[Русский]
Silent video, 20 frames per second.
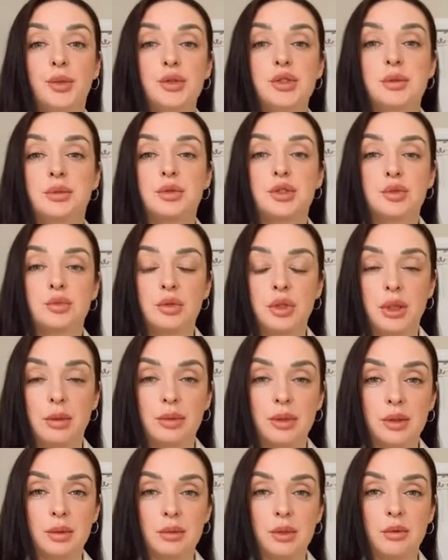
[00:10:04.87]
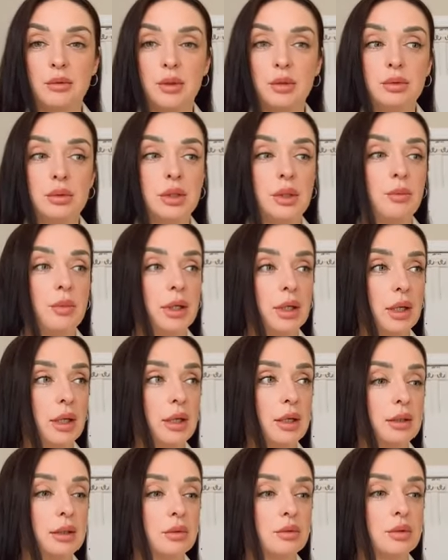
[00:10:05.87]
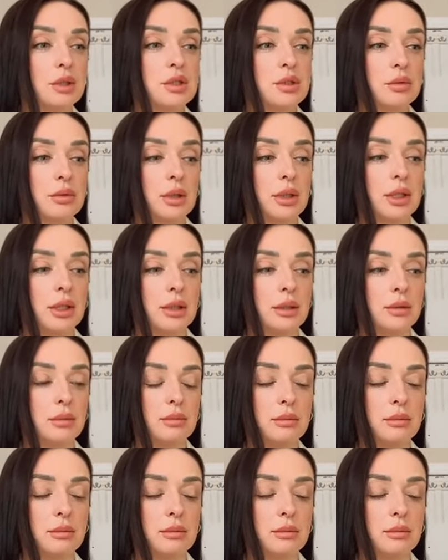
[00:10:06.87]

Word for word: Просто почему я об этом говорю, для меня это ну, настолько